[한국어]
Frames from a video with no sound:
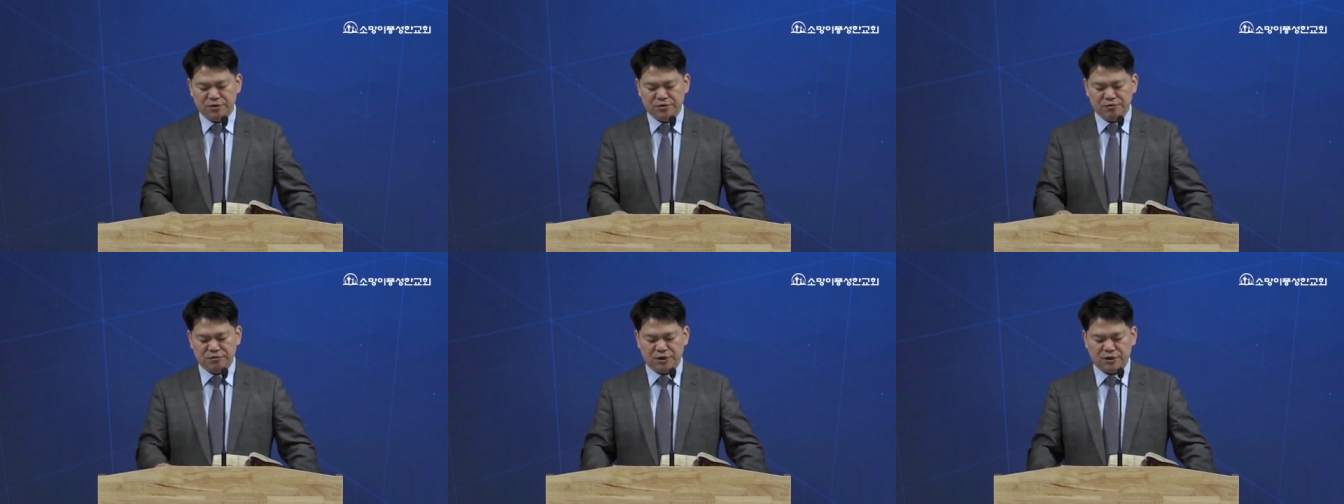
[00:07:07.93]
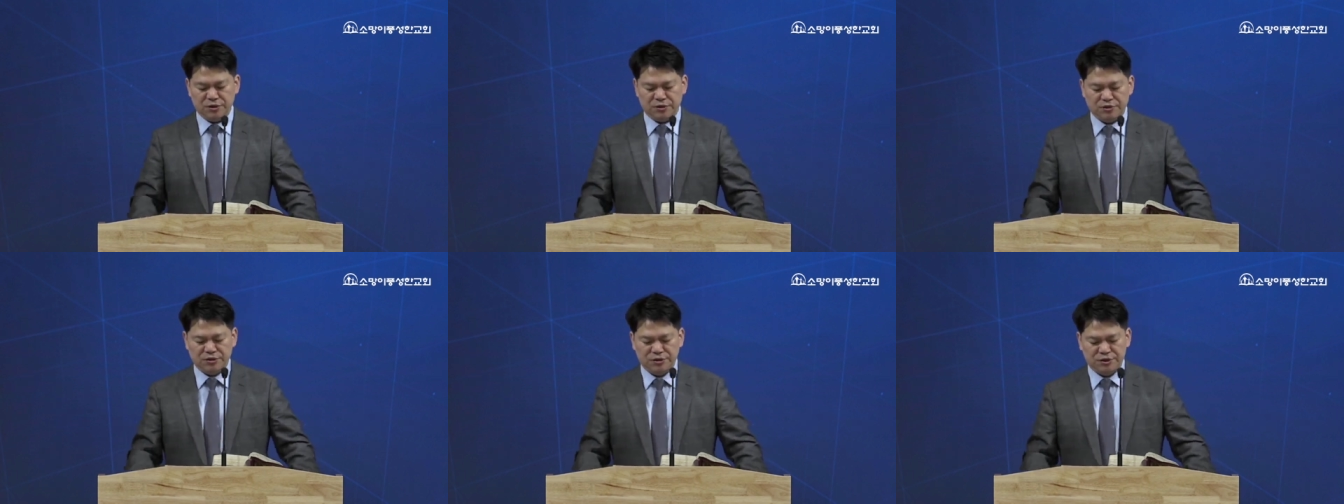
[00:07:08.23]

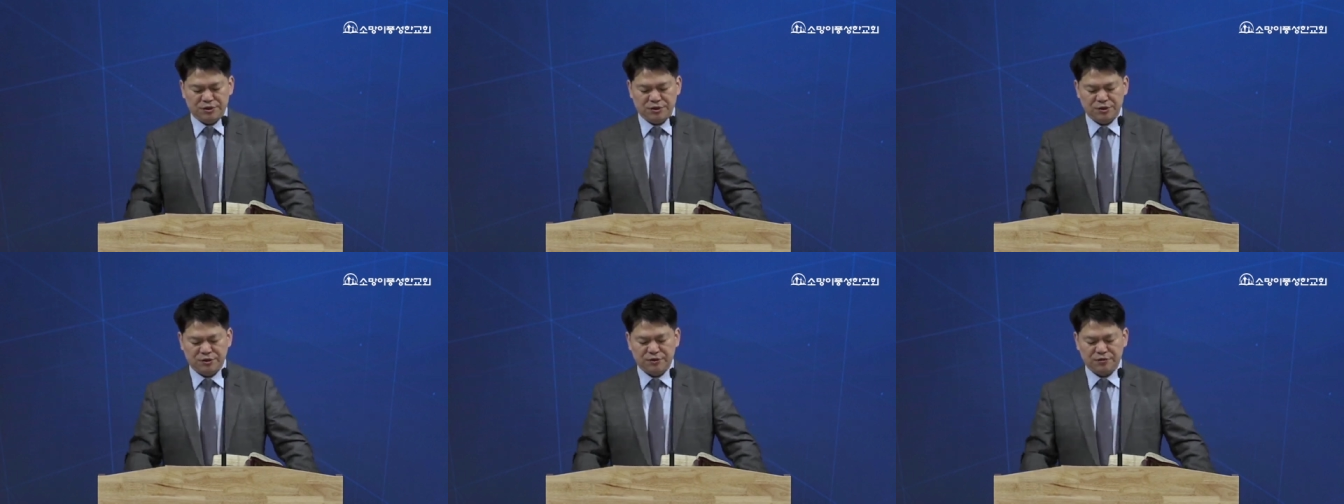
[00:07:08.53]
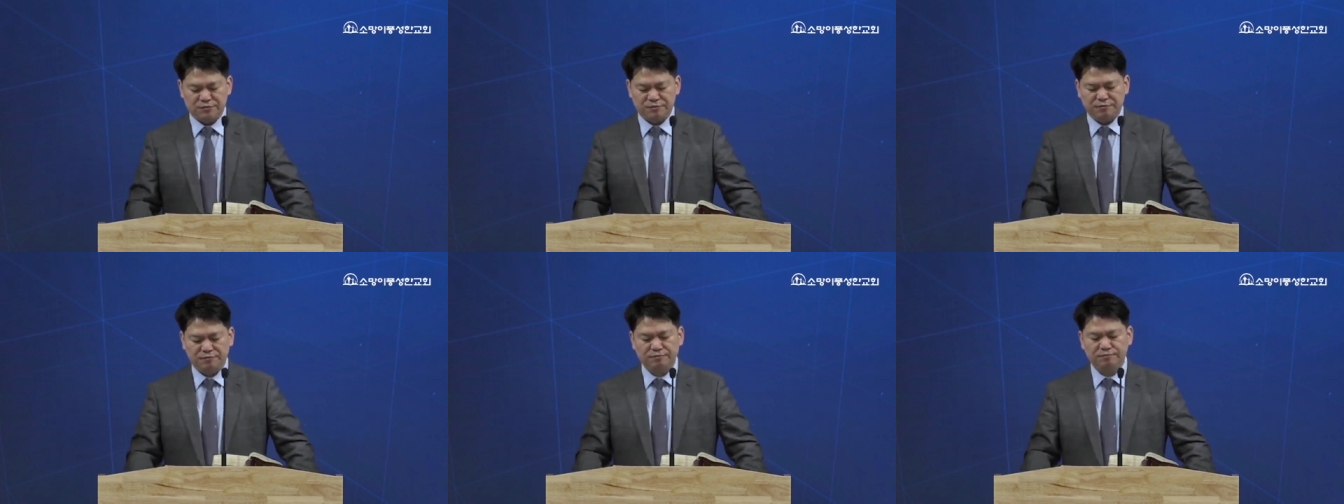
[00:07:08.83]
되는 것이죠.
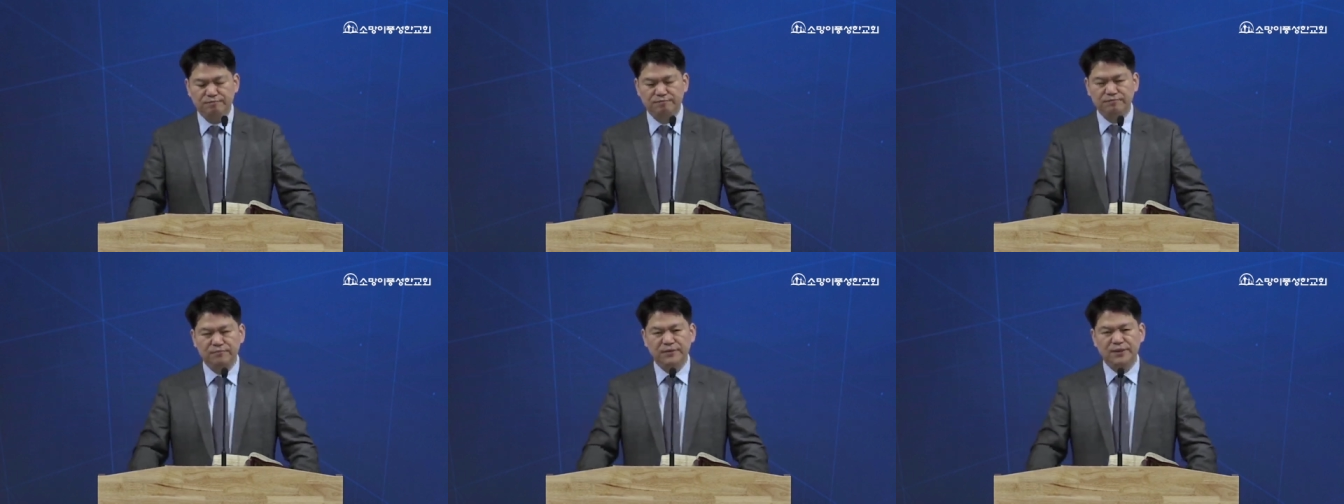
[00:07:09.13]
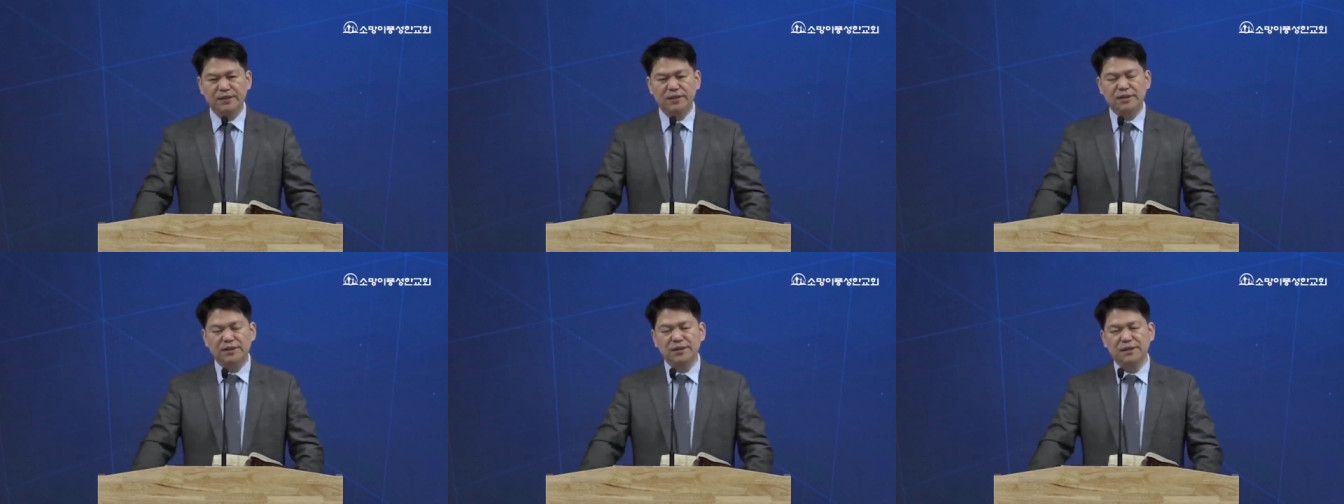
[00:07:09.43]

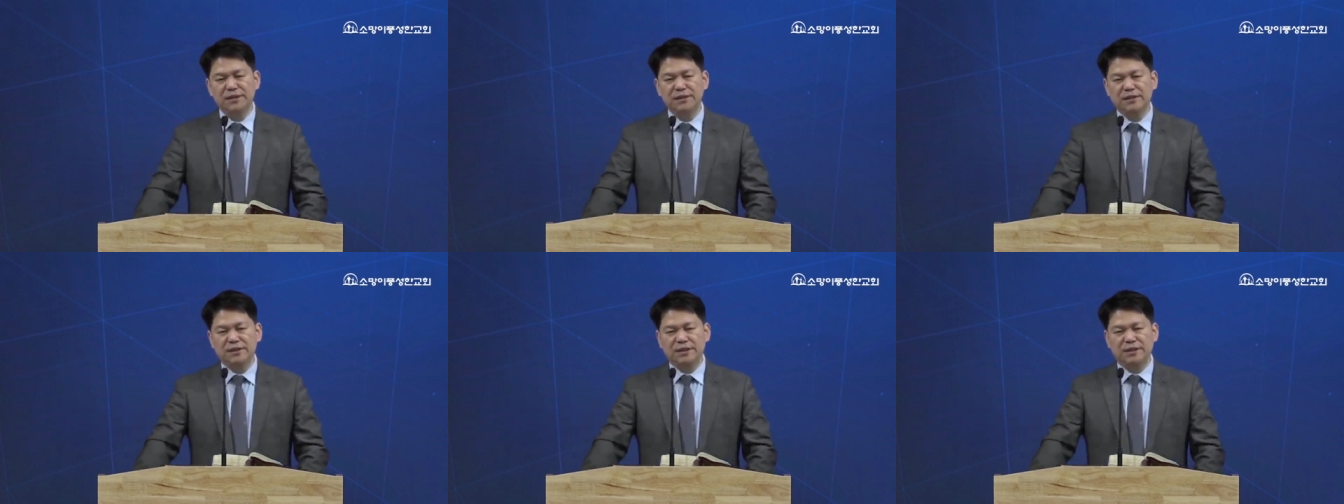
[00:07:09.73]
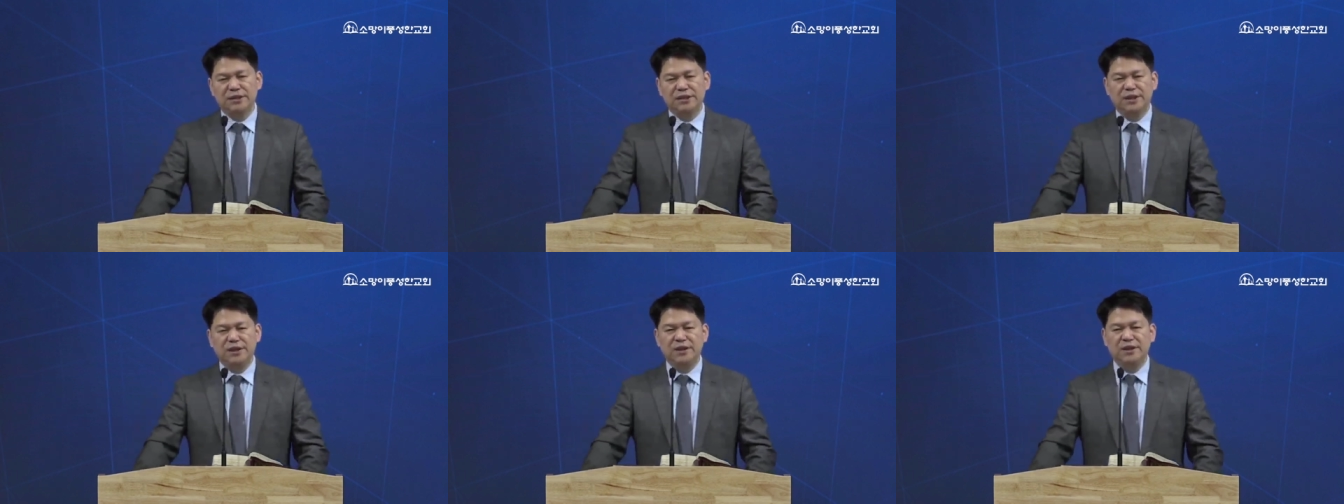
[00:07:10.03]

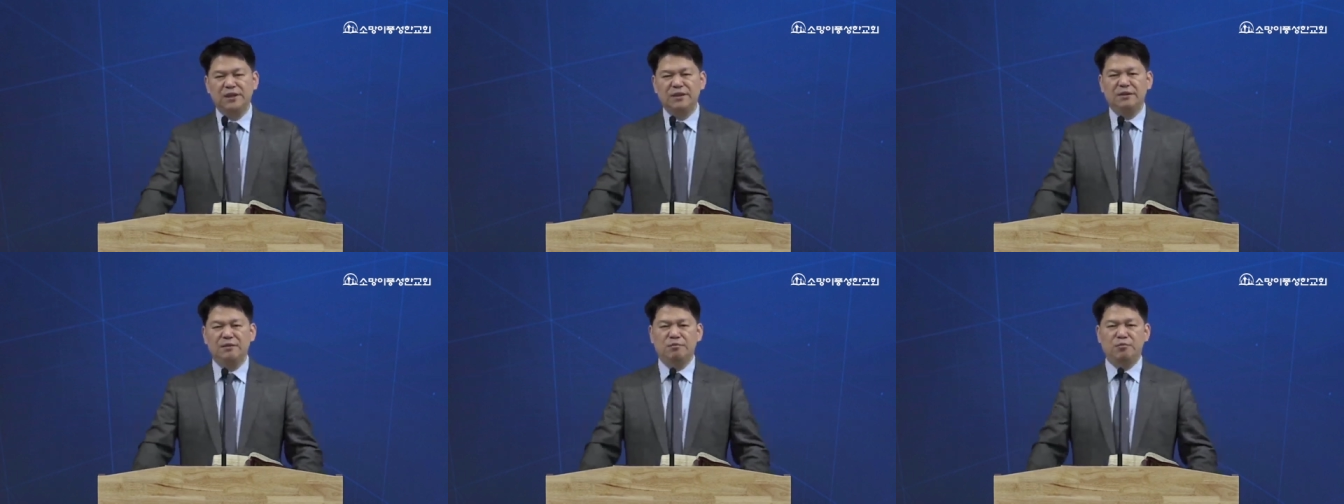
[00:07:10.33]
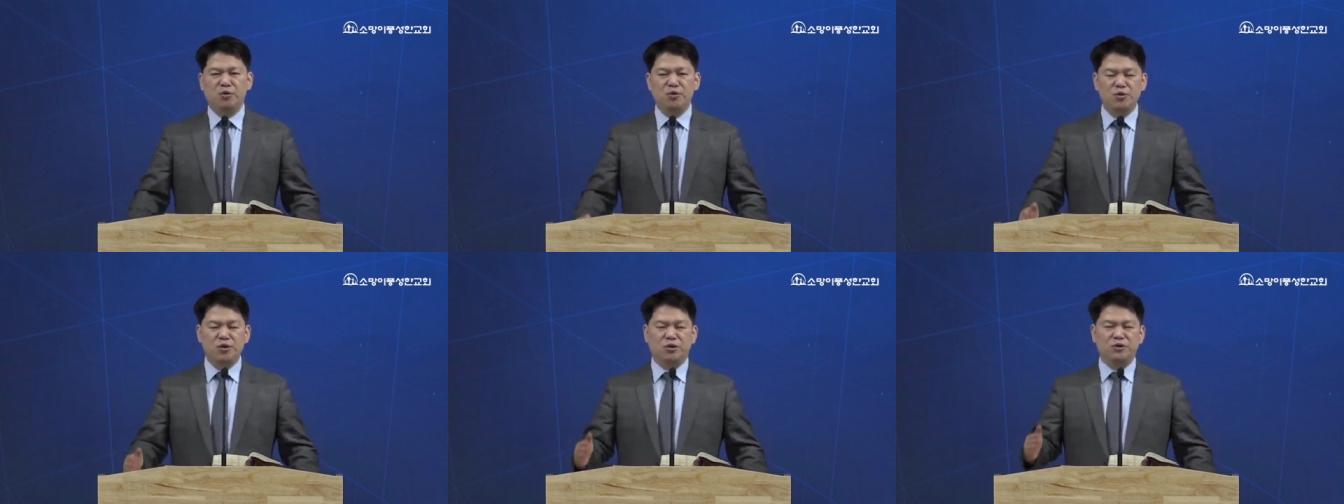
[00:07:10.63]
이제
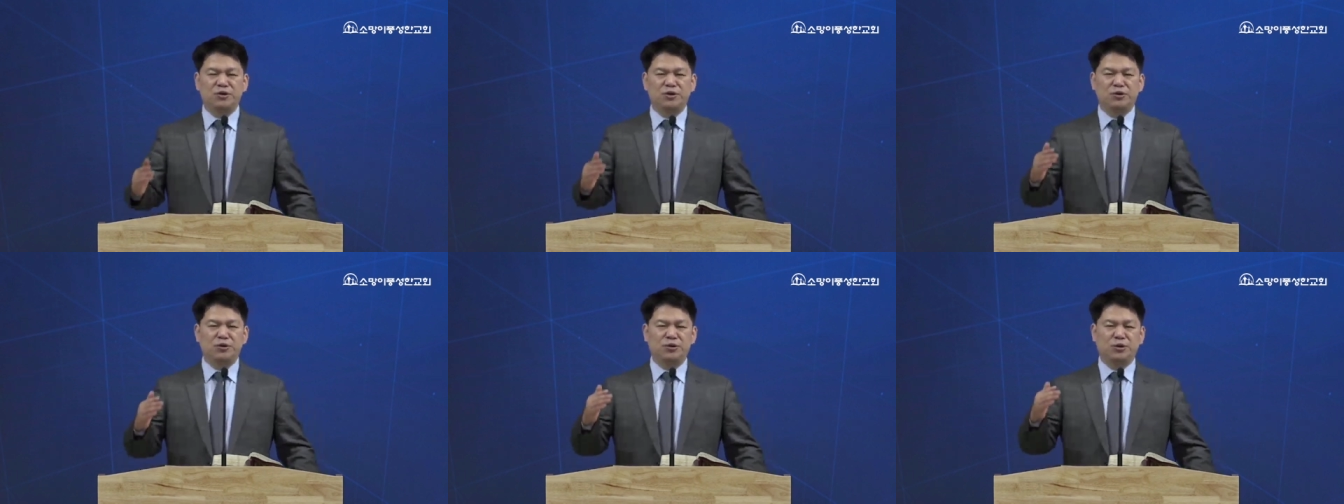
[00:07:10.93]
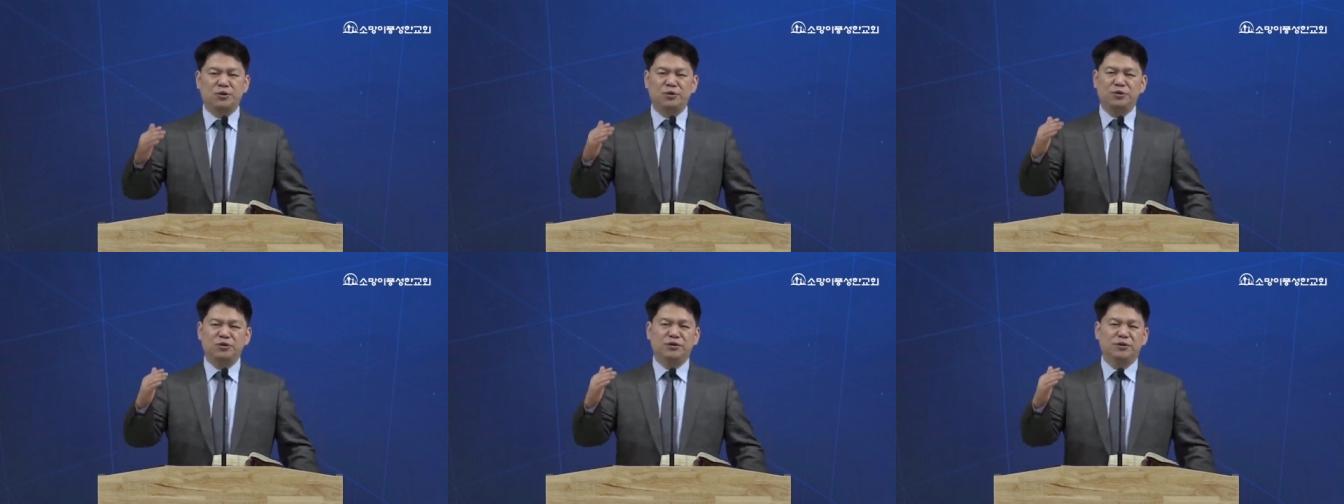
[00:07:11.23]

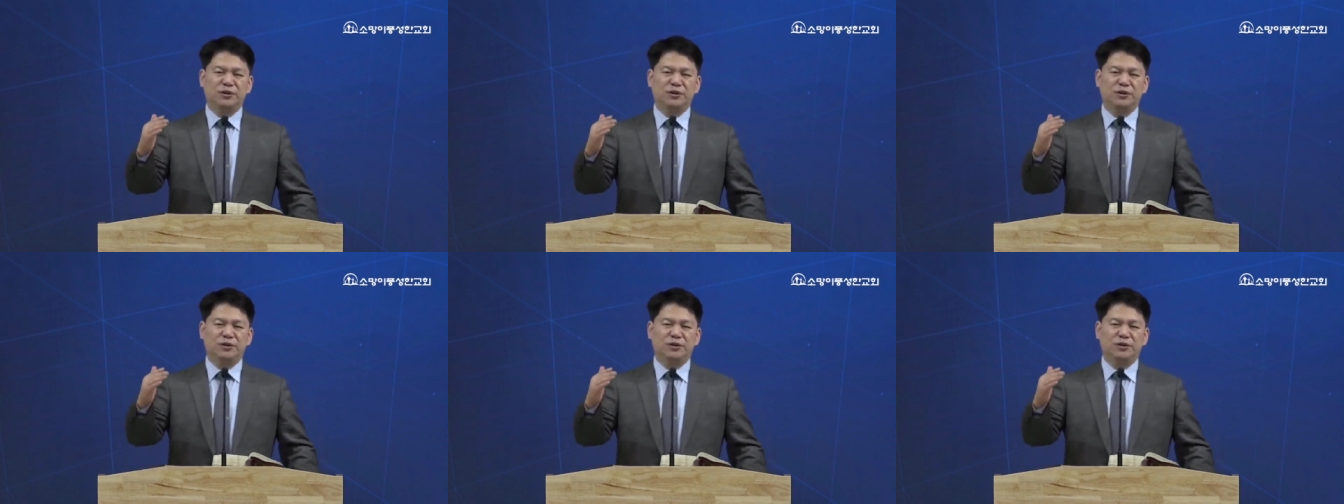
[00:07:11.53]
본격적으로